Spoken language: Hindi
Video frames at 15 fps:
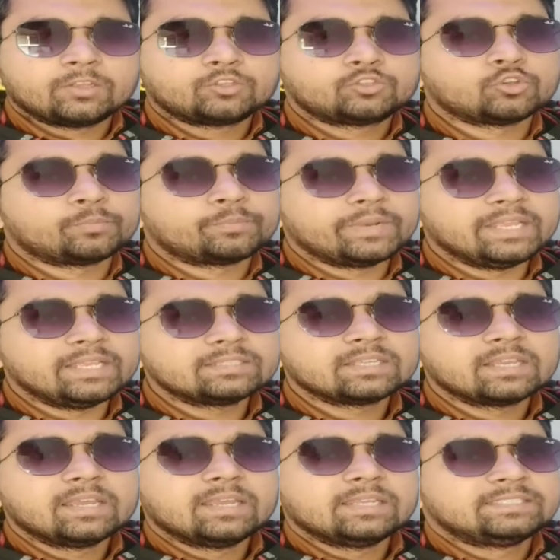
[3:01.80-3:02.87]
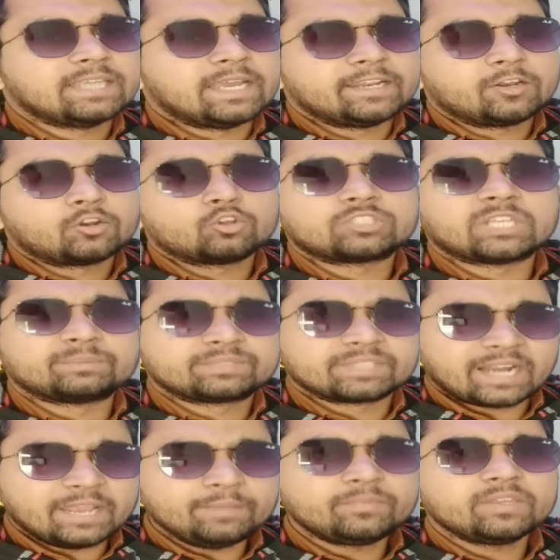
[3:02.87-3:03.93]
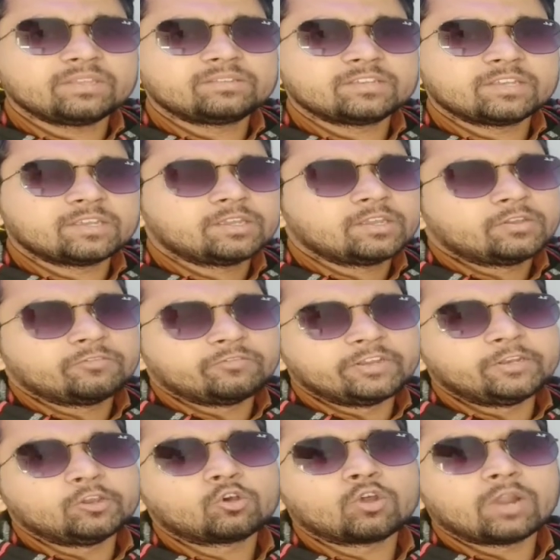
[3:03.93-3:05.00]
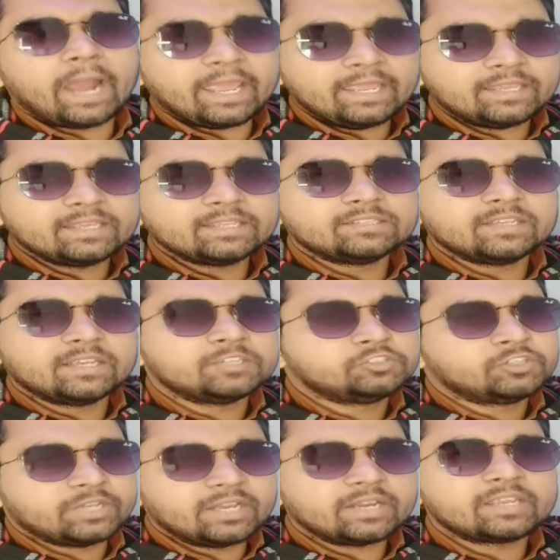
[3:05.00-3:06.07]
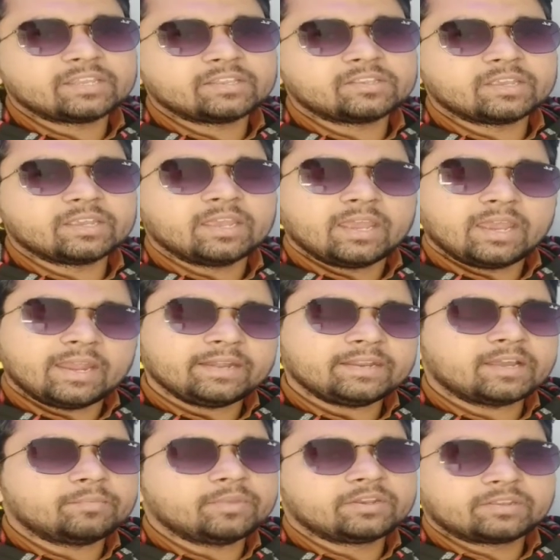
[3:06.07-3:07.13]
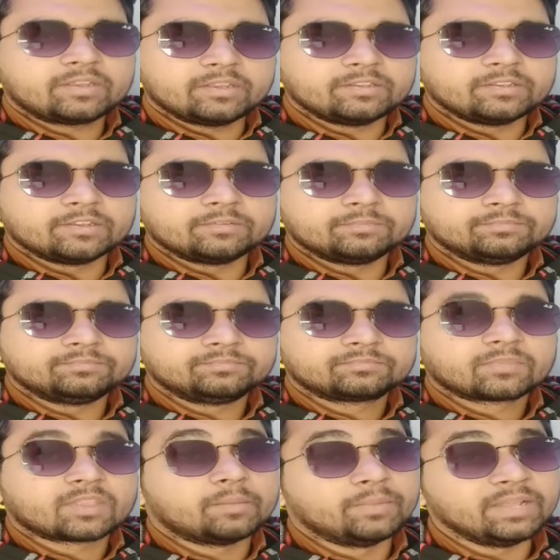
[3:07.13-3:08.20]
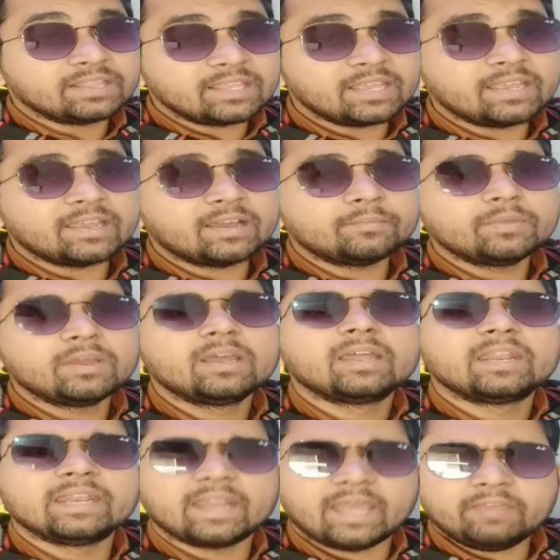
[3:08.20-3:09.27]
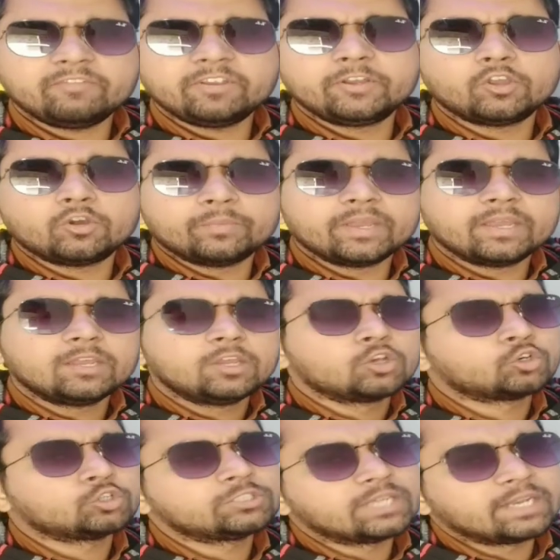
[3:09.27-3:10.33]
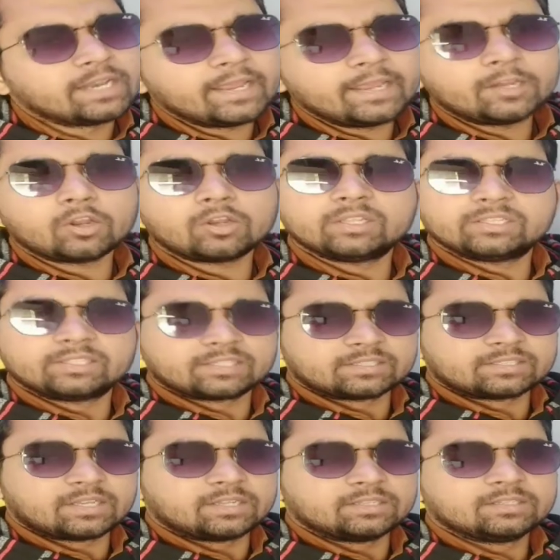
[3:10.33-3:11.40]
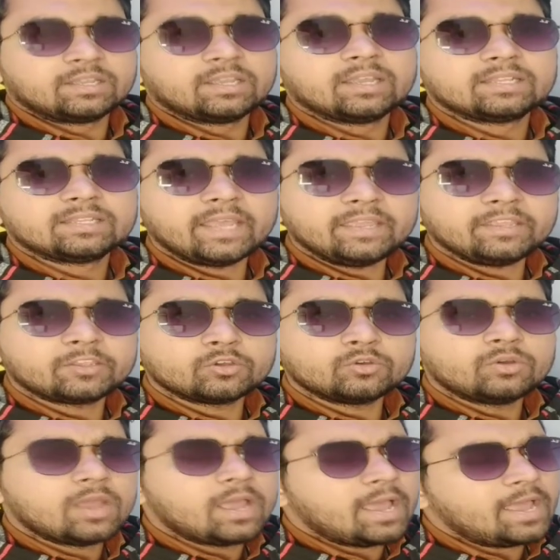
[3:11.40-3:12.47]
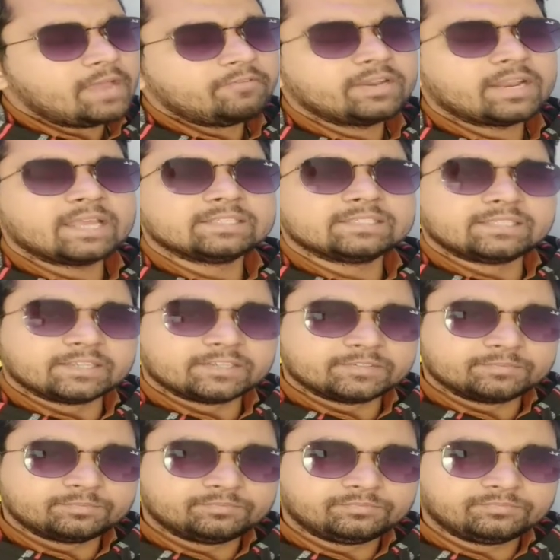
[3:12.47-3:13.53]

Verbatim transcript: सो प्लीज चैनल को सब्सक्राइब कीजिए वीडियो को लाइक कीजिए शेयर कीजिए एंड कमेंट कीजिए मिलते हैं अब नए वीडियो में कुछ नए नॉलेज के साथ थैंक यू हैव अ नाइस डे